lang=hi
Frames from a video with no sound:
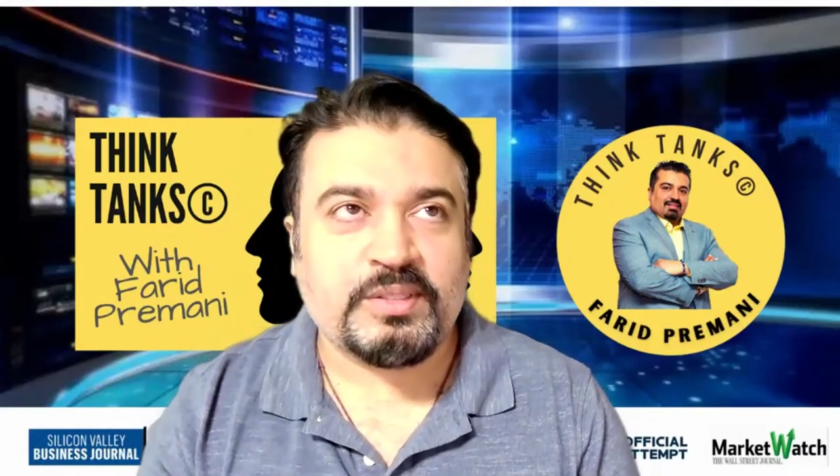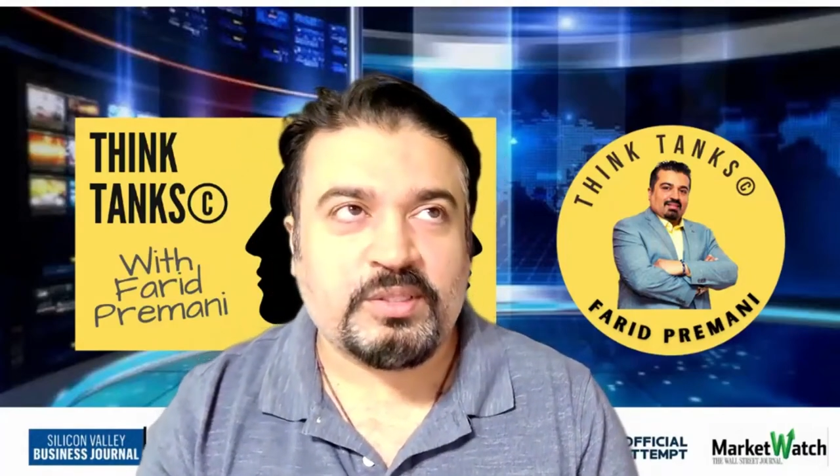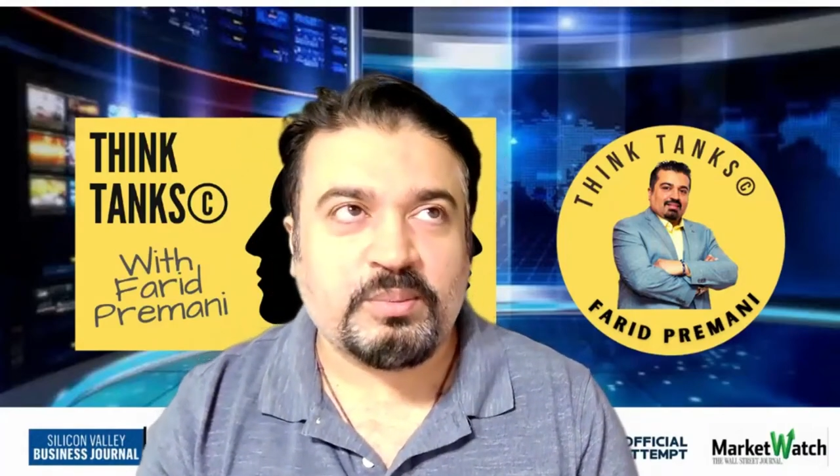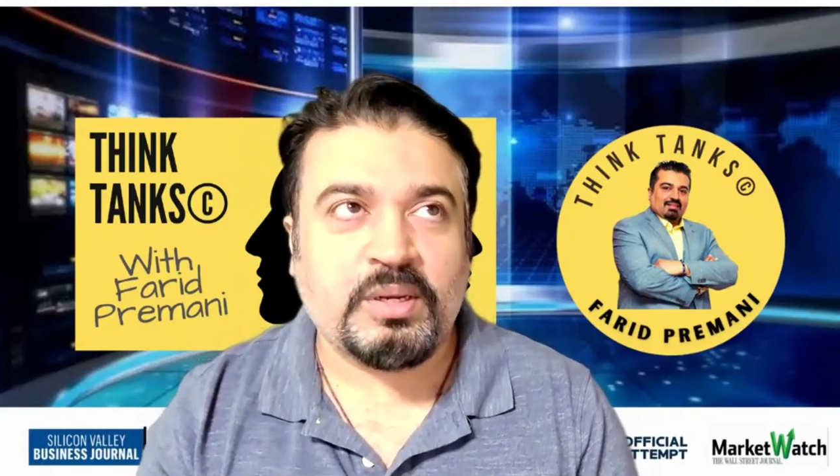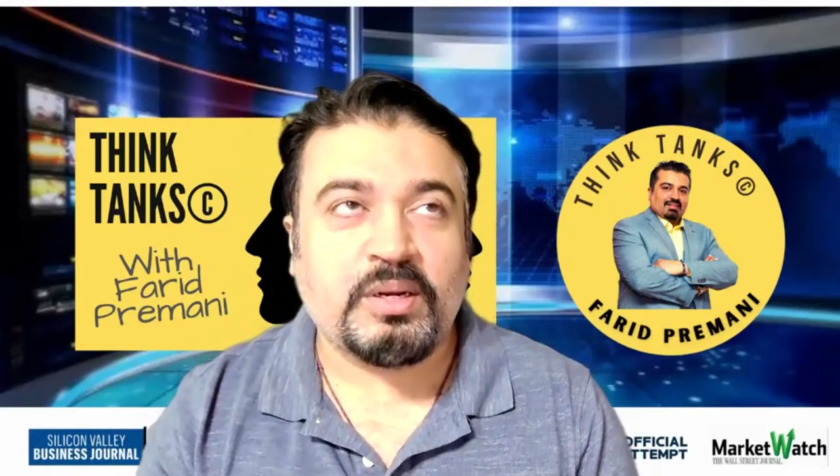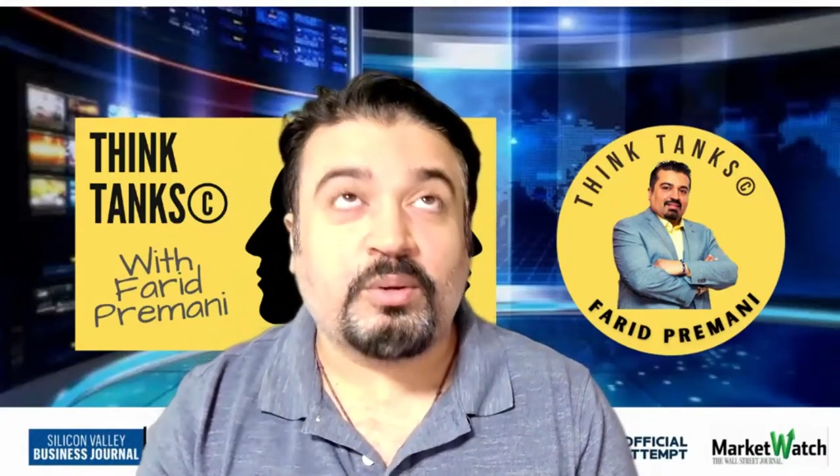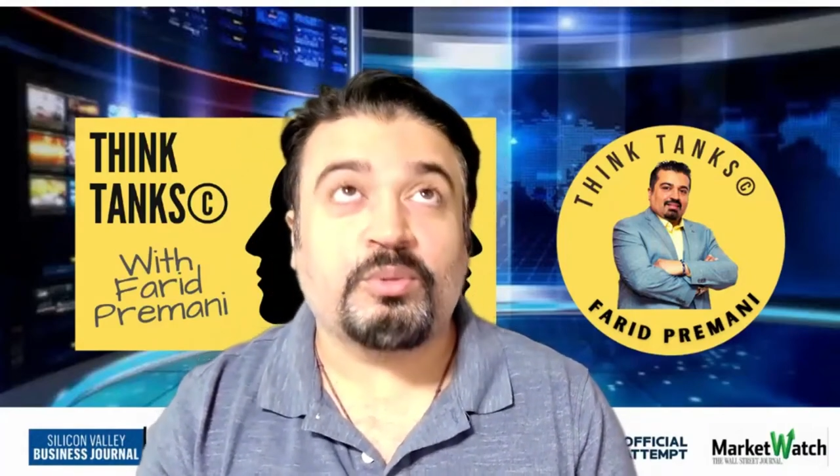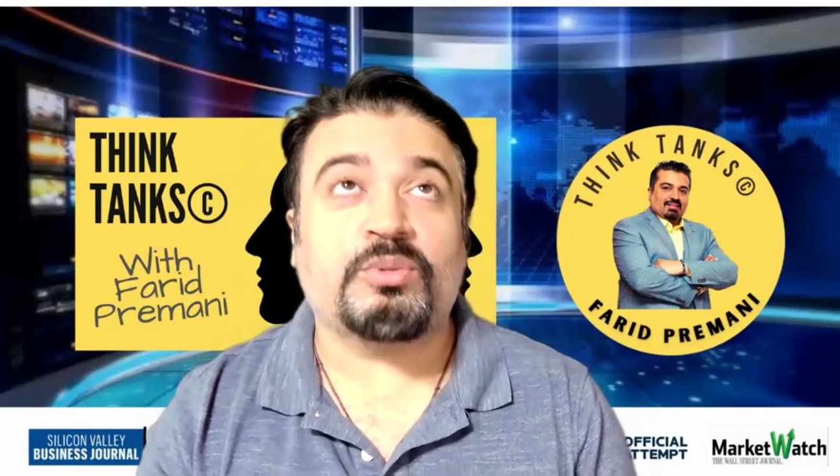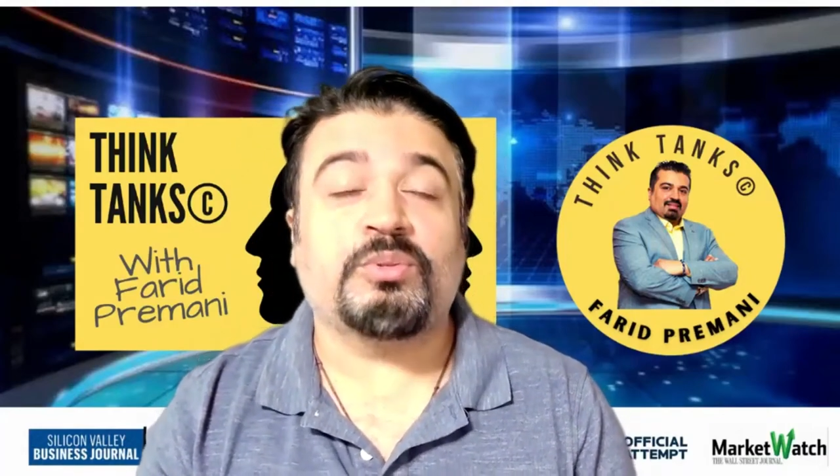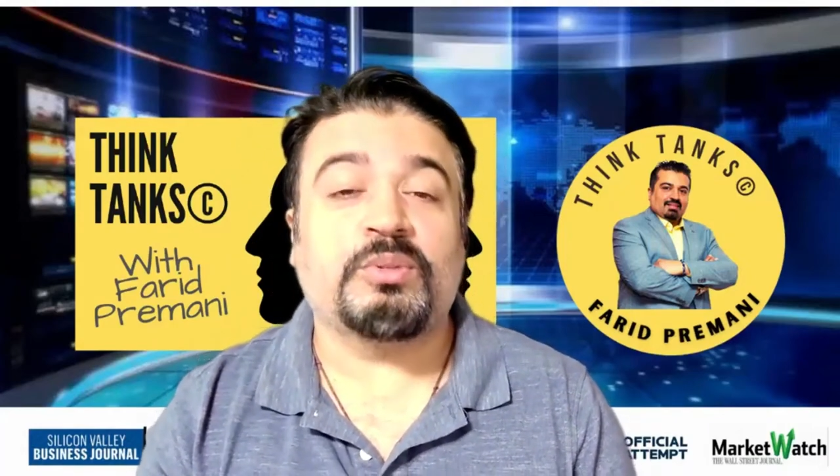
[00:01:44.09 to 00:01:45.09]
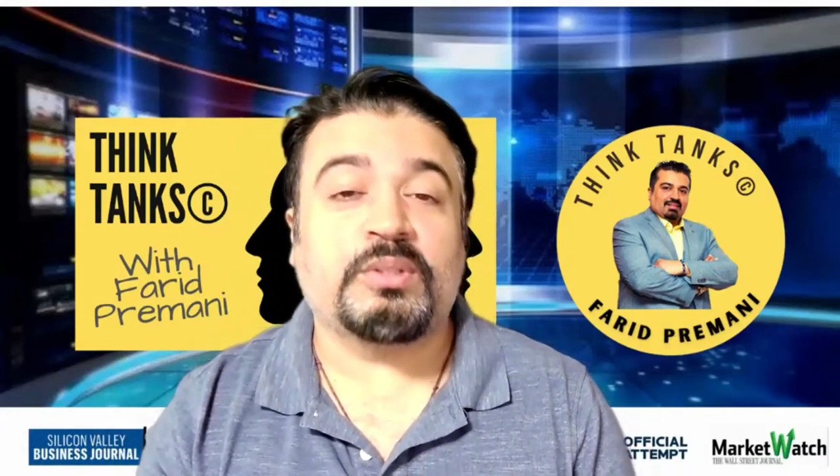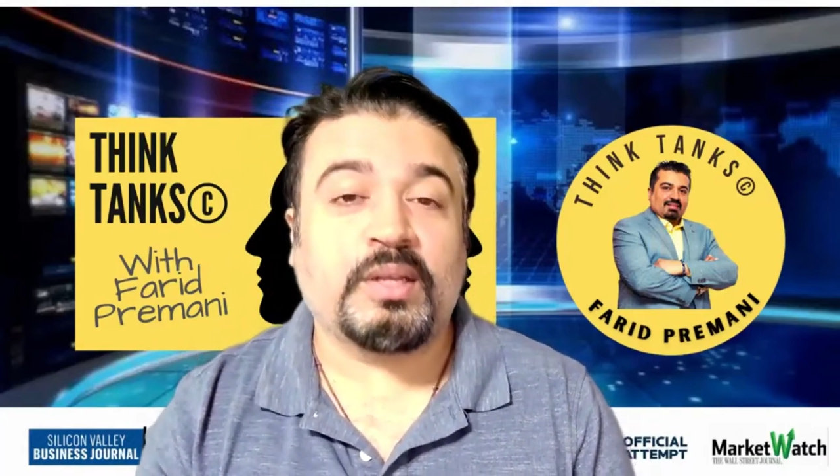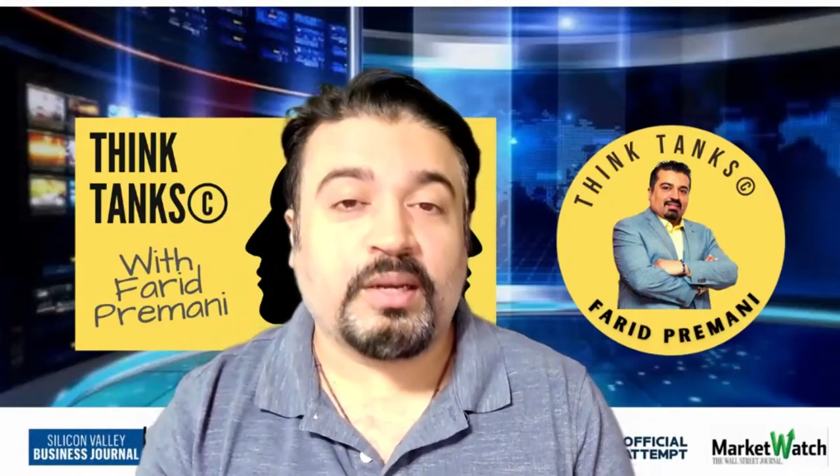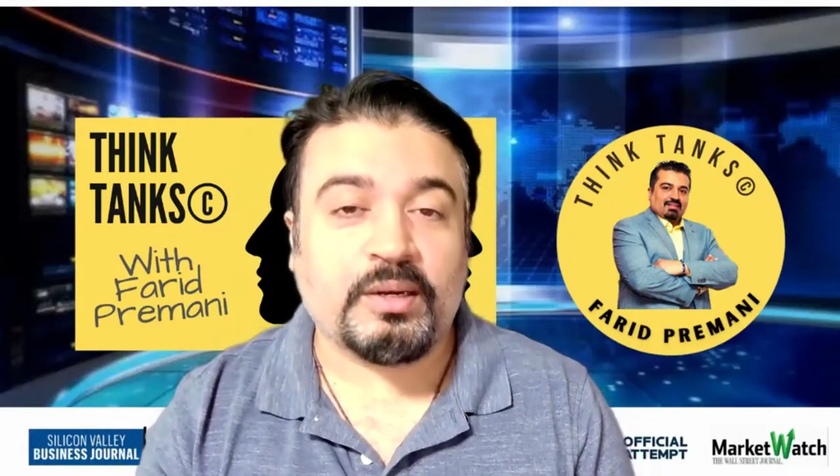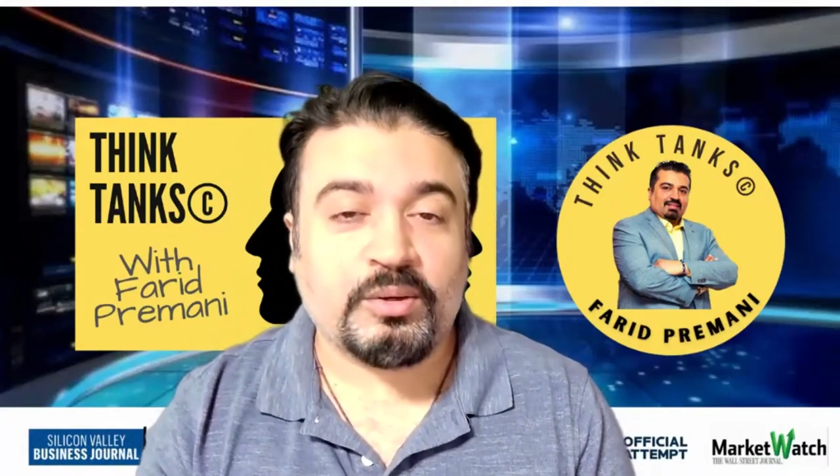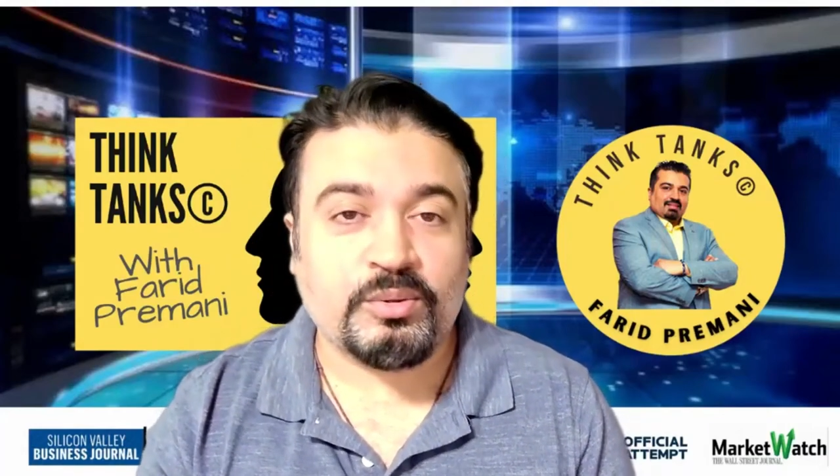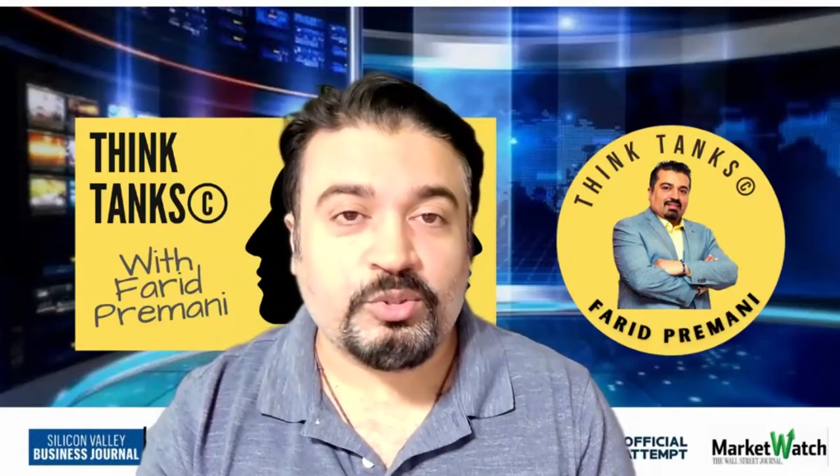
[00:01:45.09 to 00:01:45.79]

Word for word: की स्मेल को सूंघता है